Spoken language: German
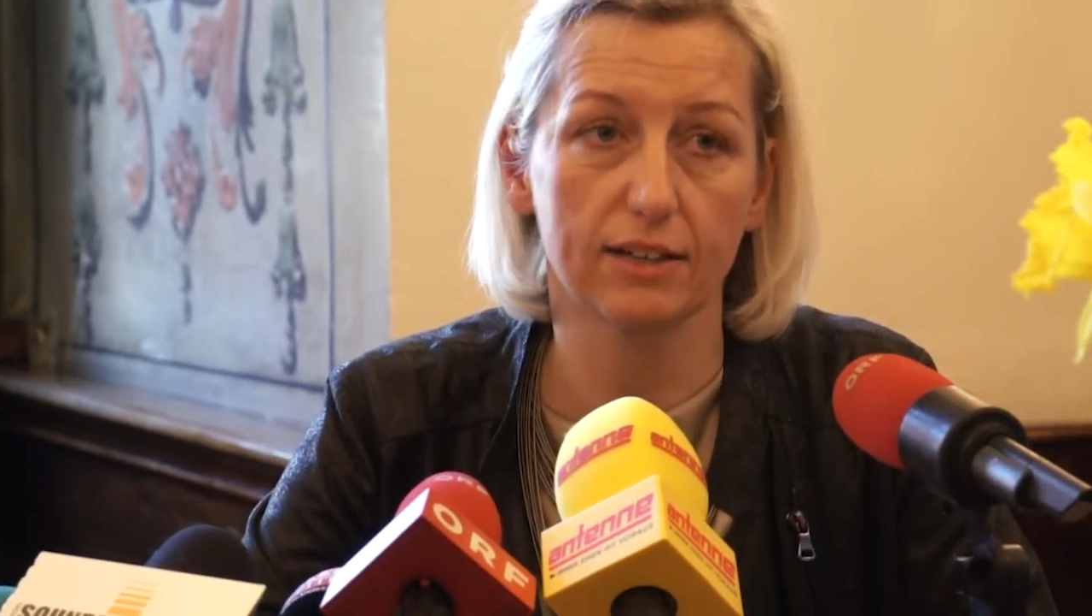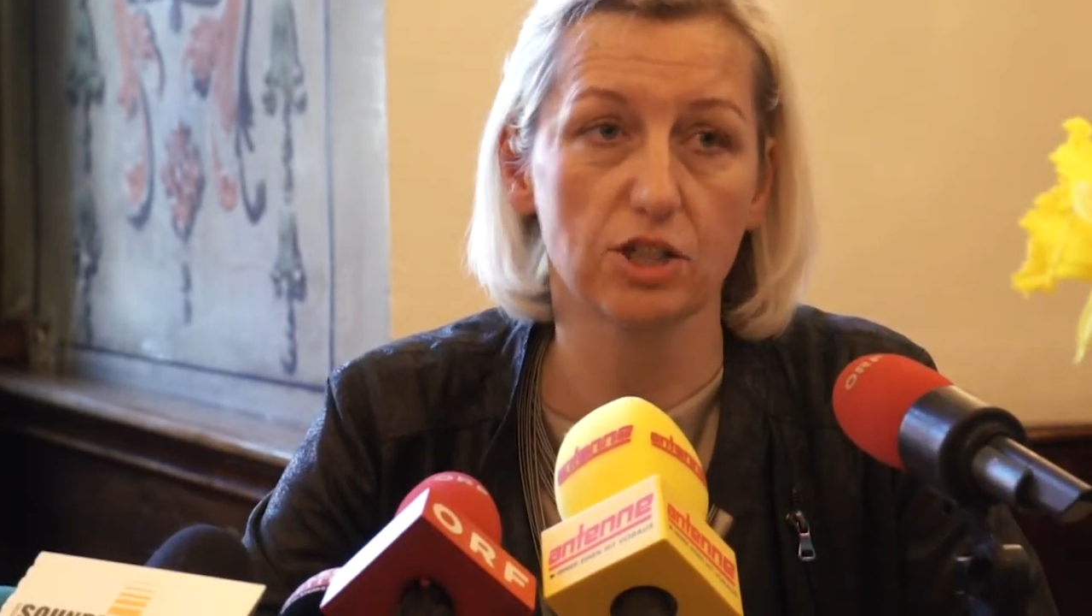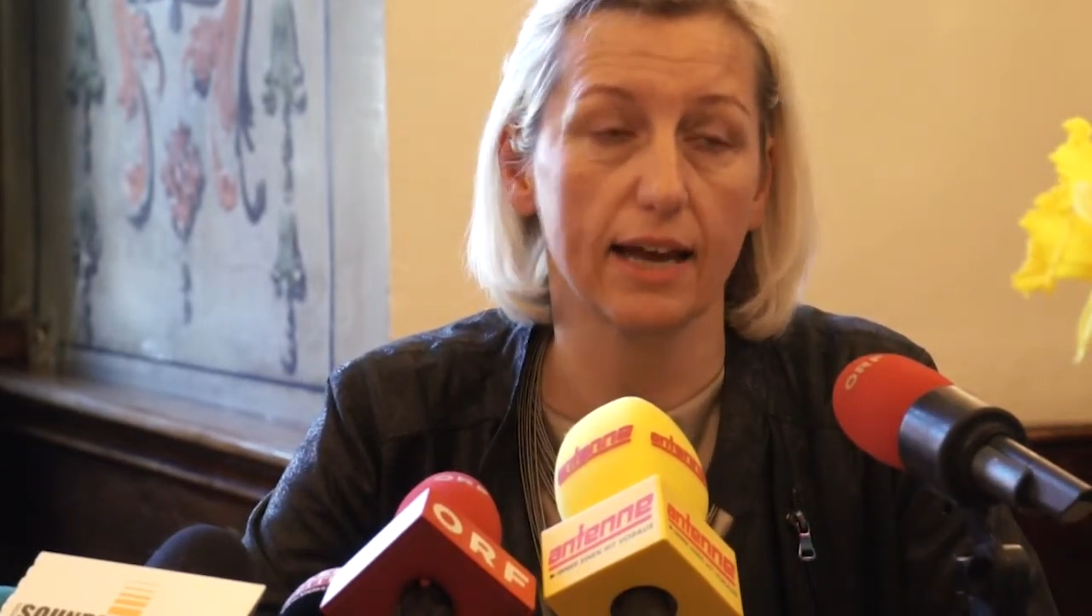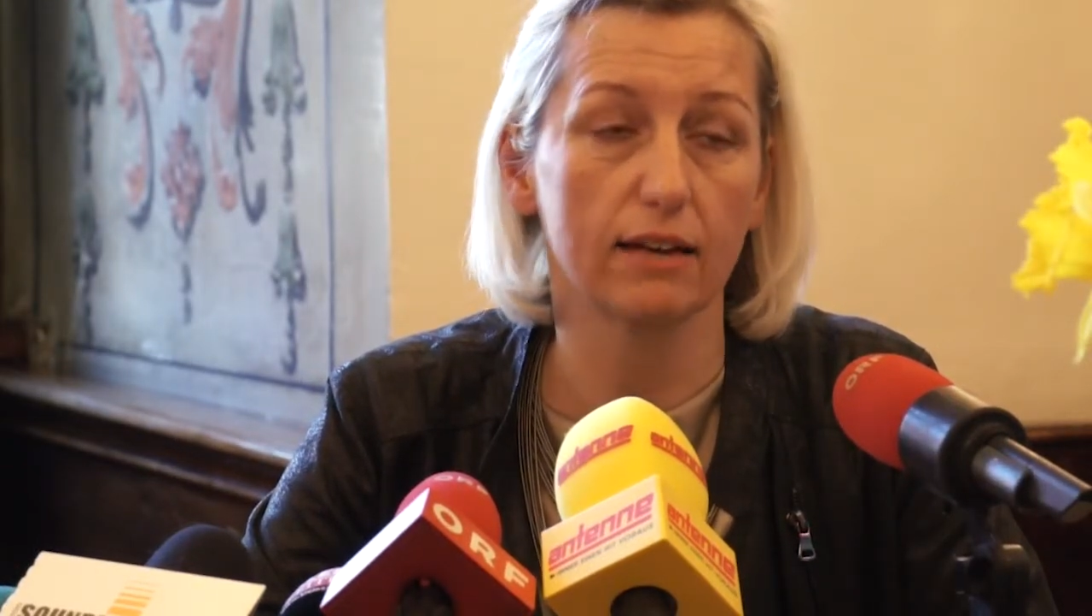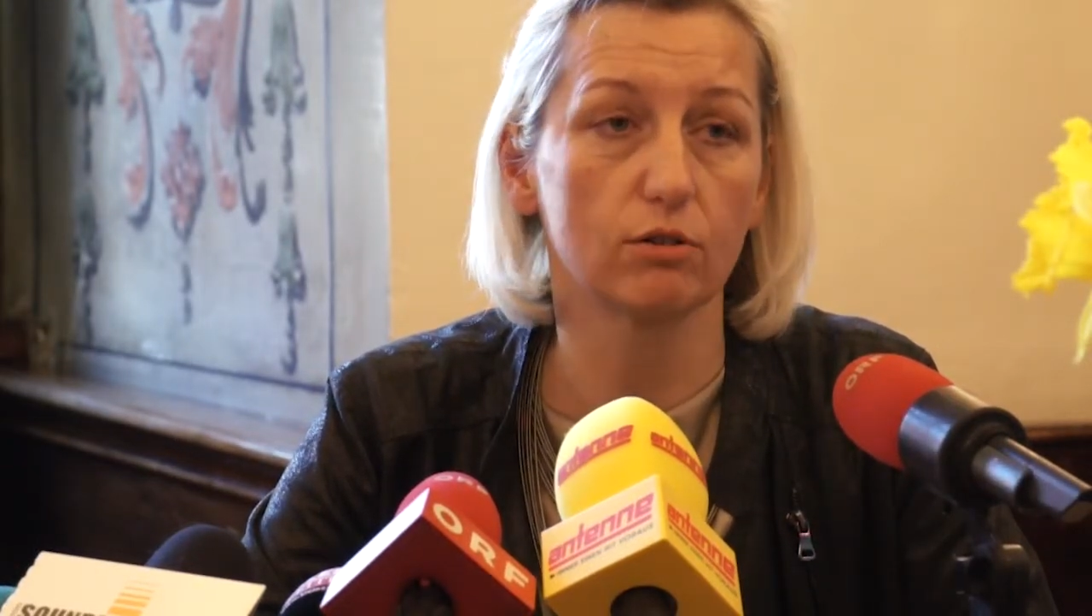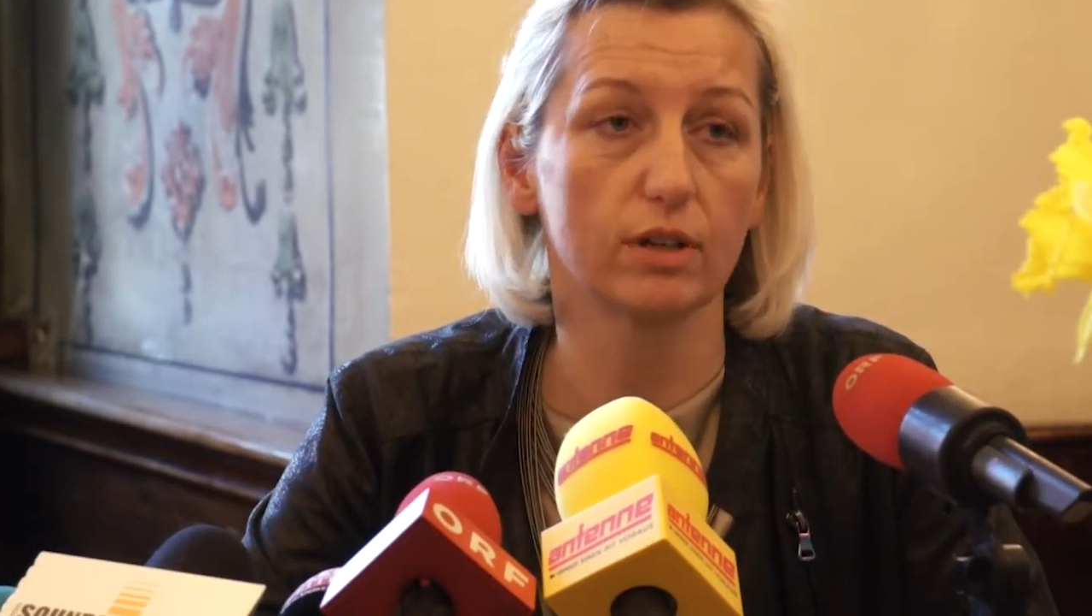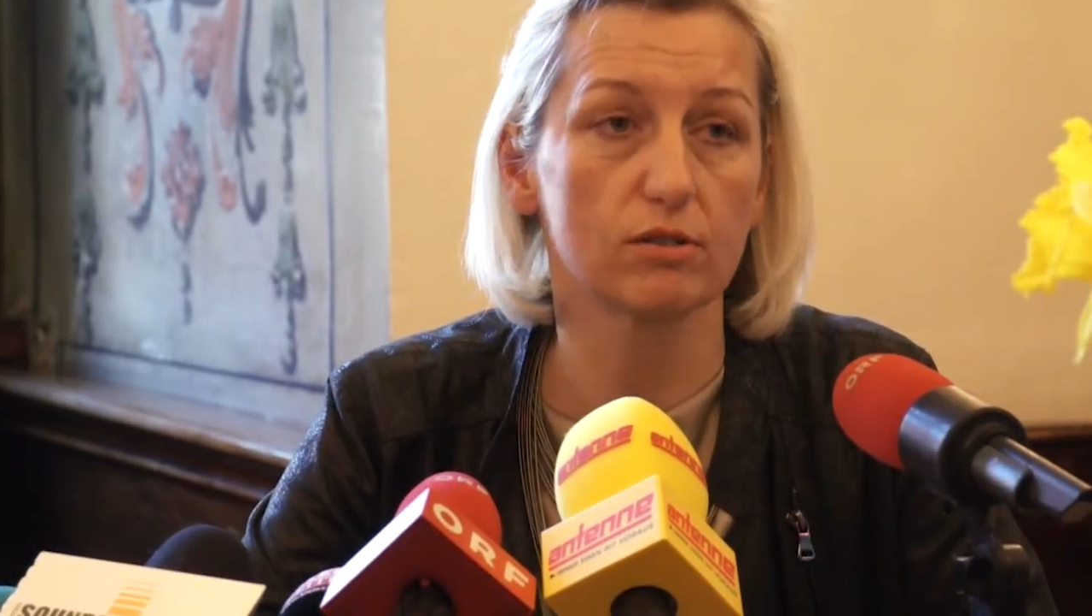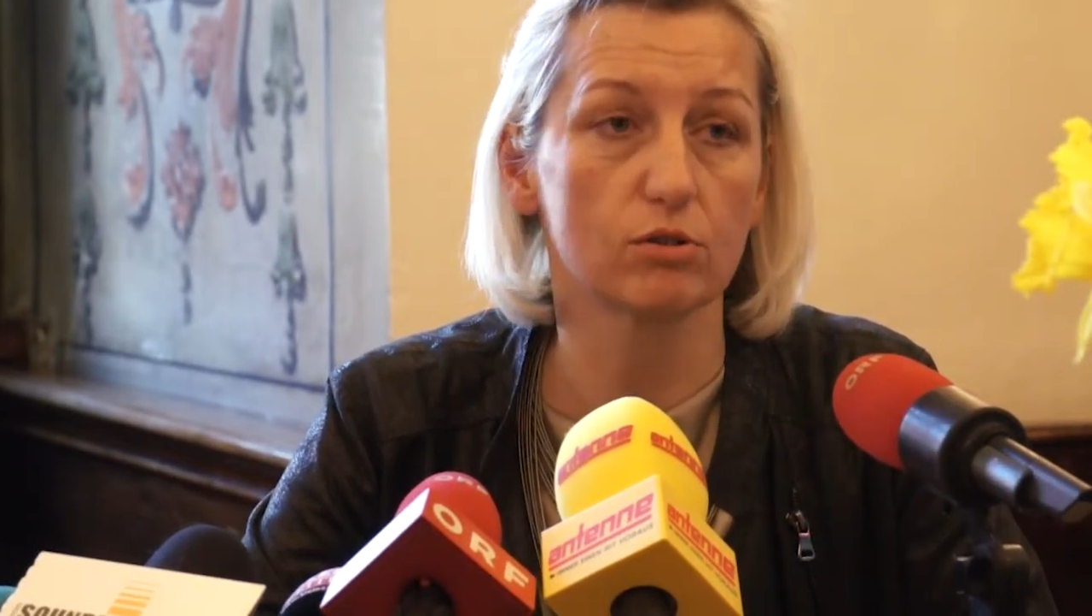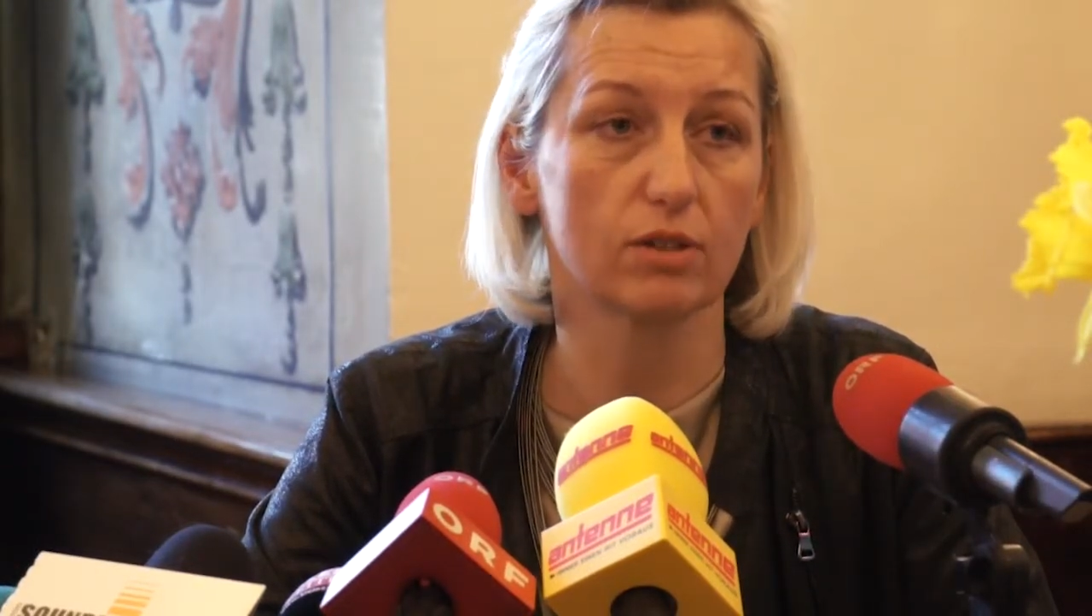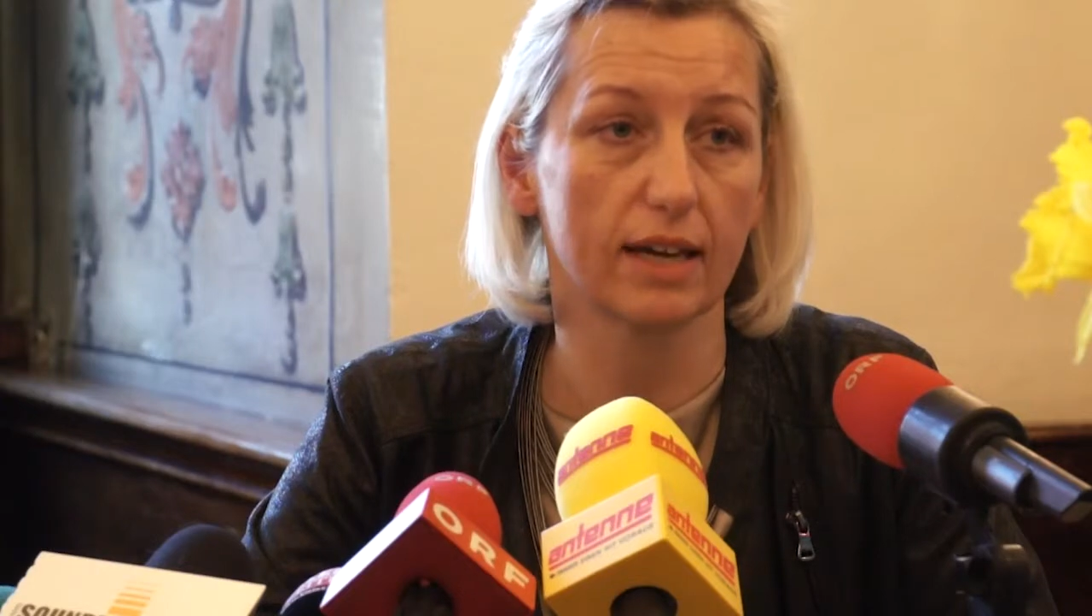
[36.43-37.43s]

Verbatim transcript: Entscheidungen zu